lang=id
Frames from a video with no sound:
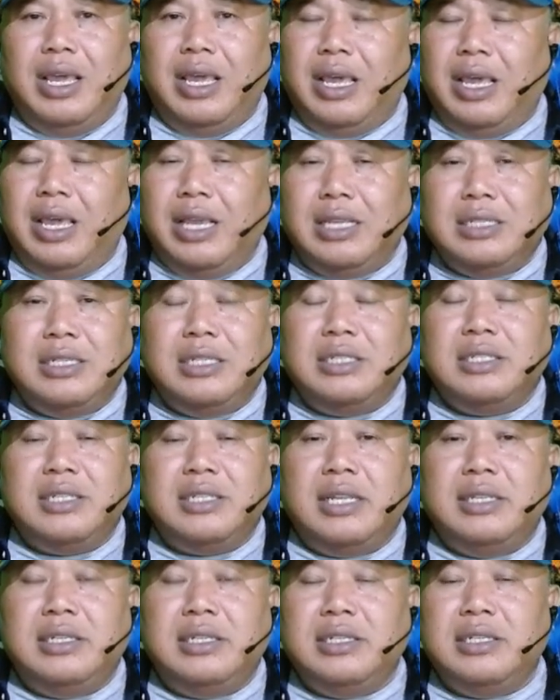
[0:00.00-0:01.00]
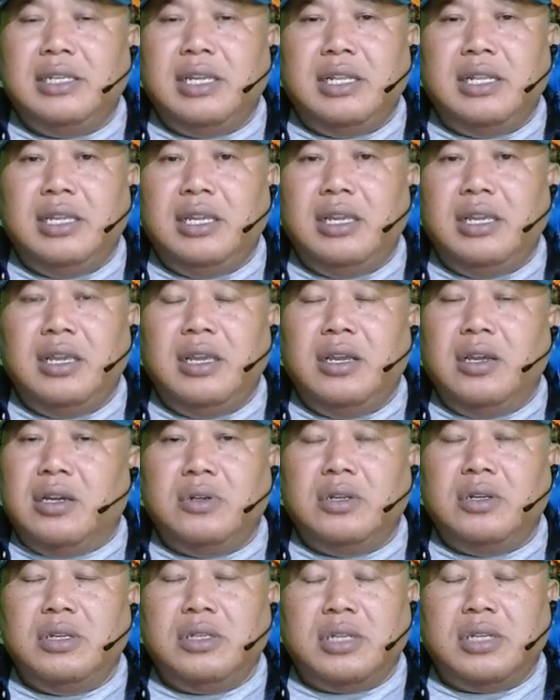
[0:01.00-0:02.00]
eksistensinya di
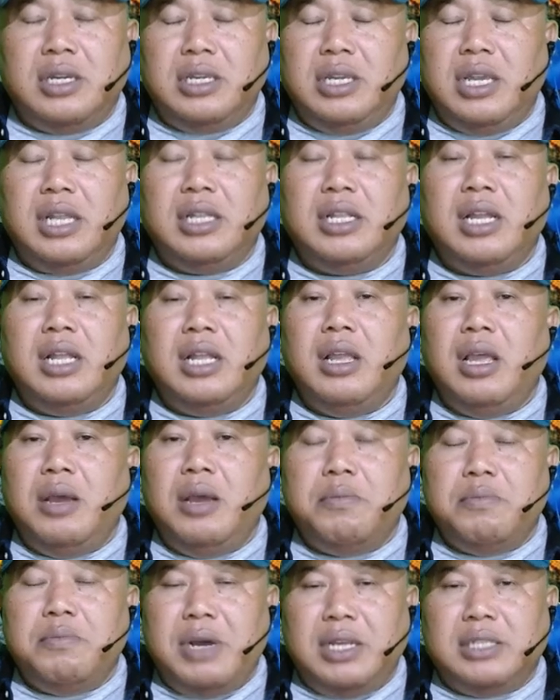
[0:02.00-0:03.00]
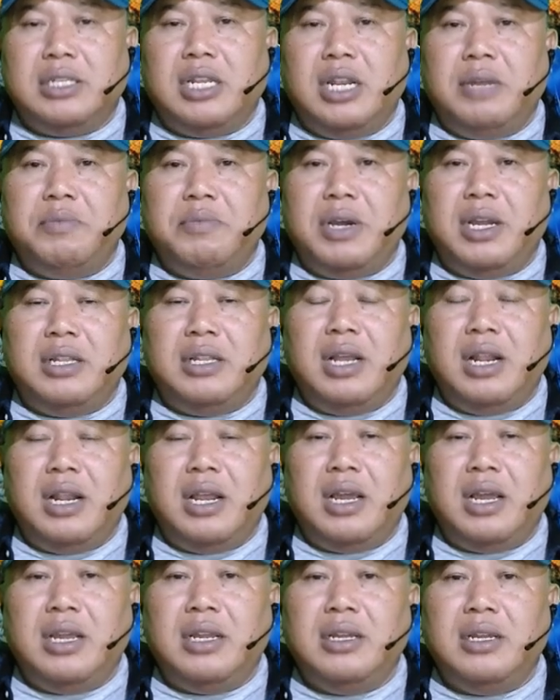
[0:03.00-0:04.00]
kegiatan basket
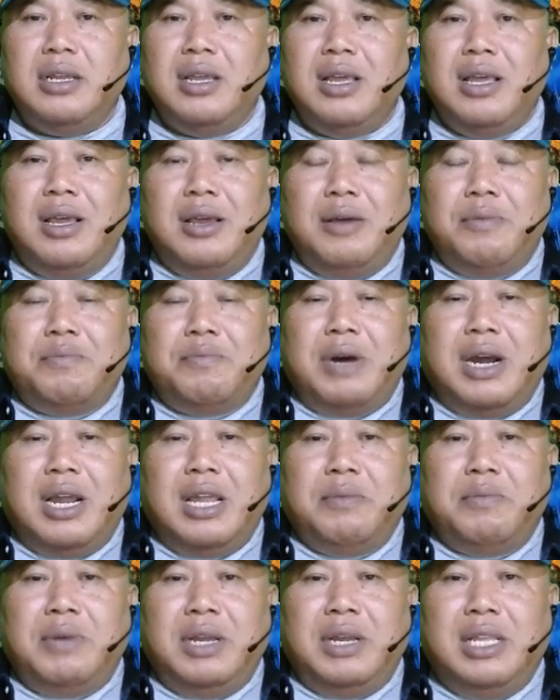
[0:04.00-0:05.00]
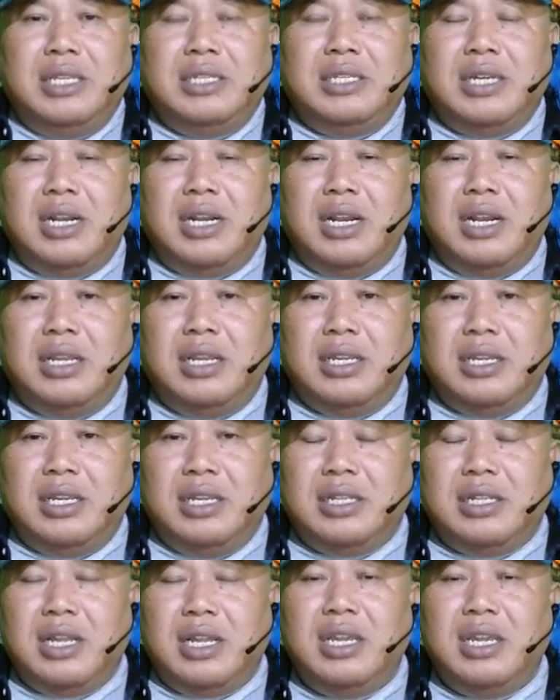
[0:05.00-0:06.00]
adalah bagaimana cara
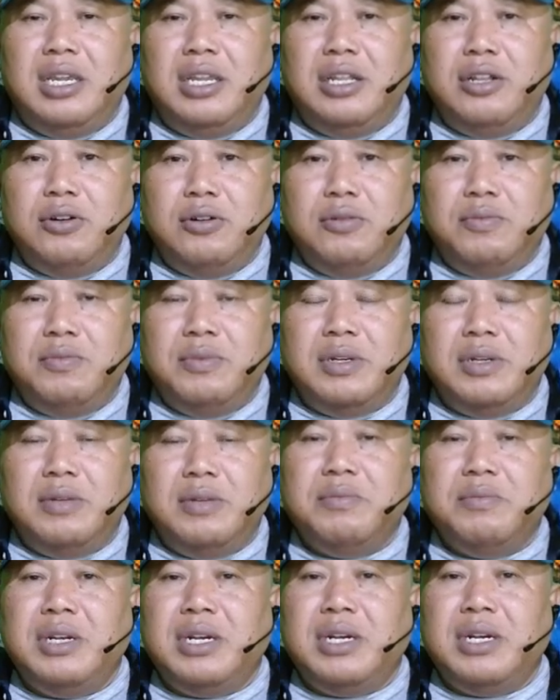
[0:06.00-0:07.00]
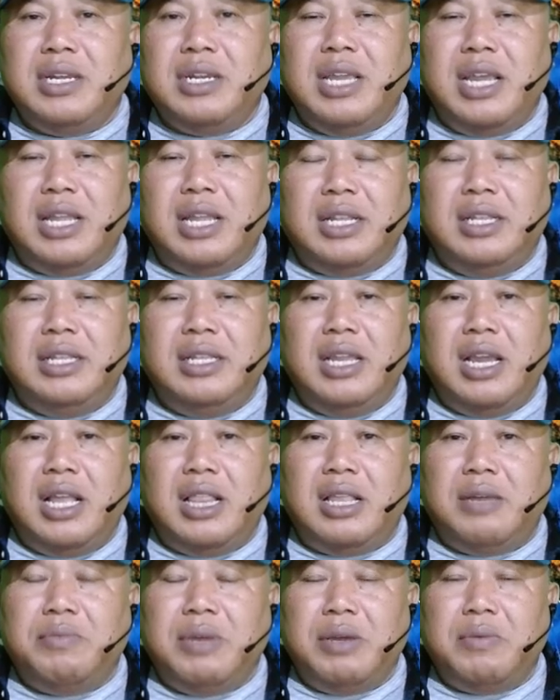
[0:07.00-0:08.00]
kita hidup, berkegiatan di
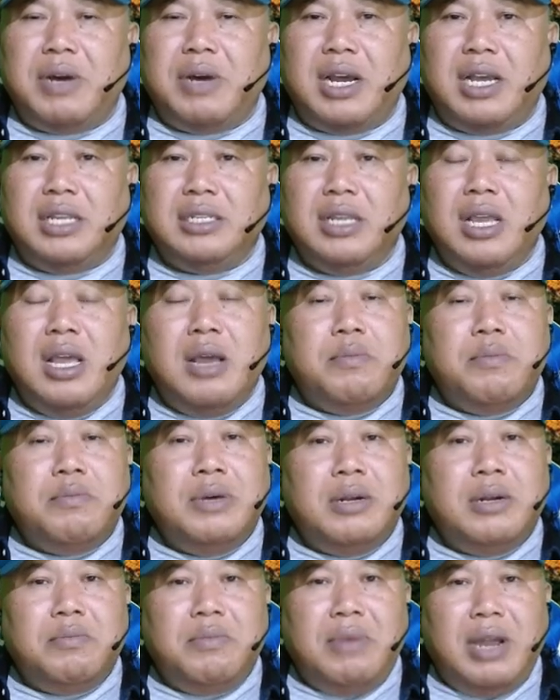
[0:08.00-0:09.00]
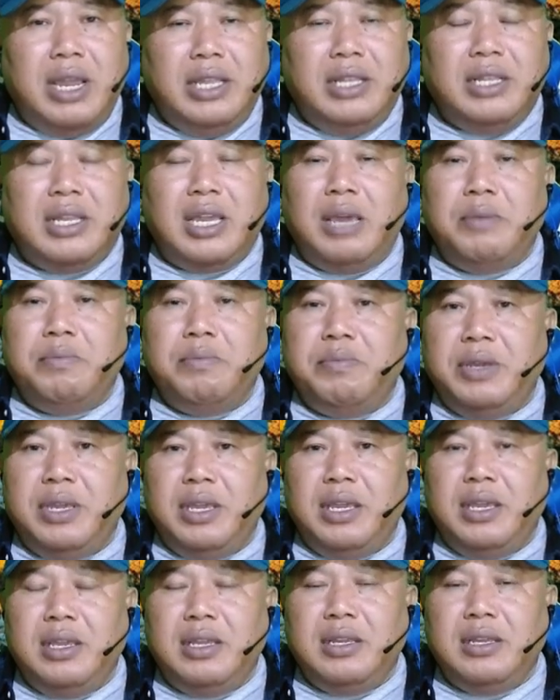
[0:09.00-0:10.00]
alam bebas, bermain
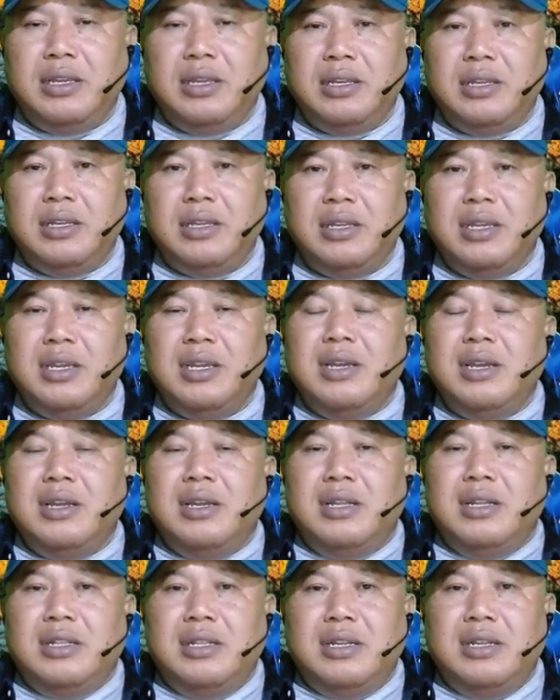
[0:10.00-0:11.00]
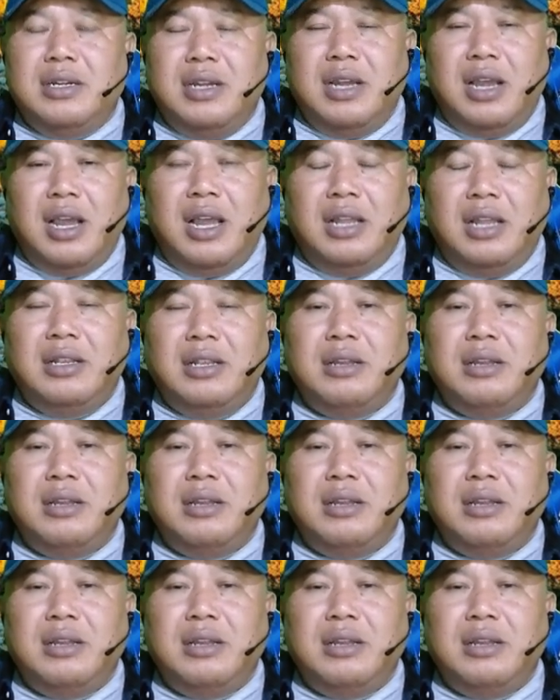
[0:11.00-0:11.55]
camping dengan